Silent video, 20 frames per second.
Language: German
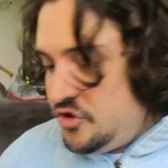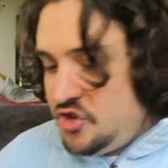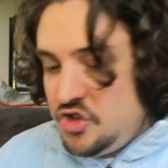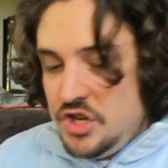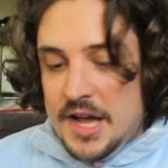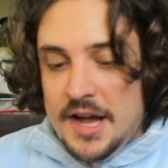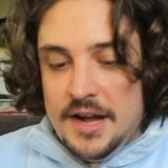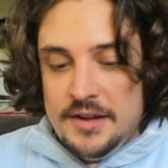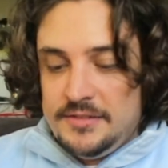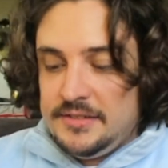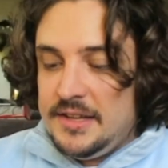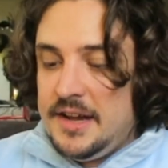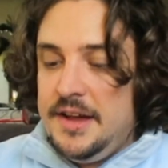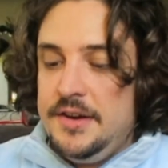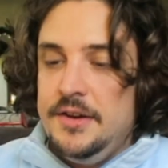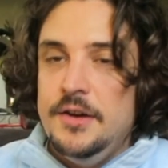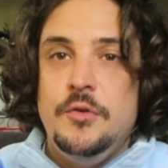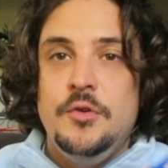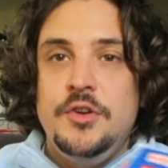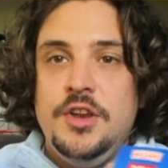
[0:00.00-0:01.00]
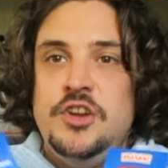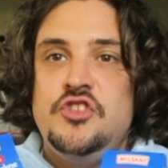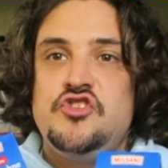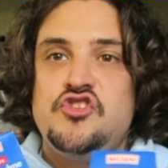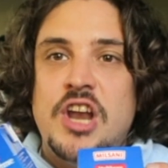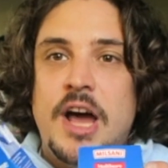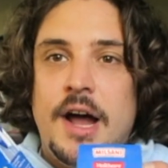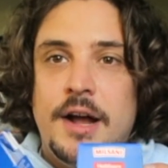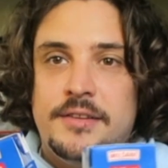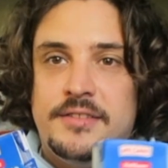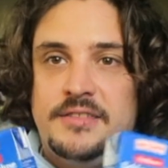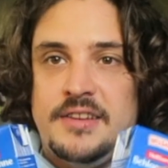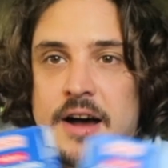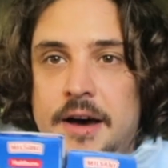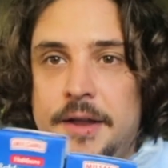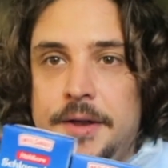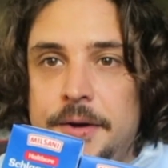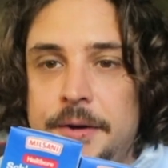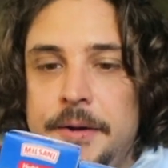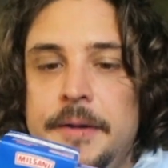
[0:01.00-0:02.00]
Schlagsahne und ich
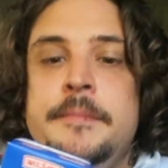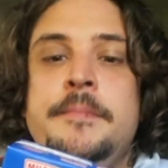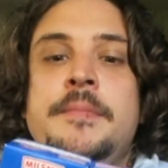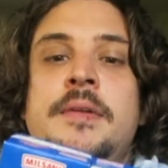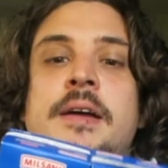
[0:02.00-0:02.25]
Schlagsahne.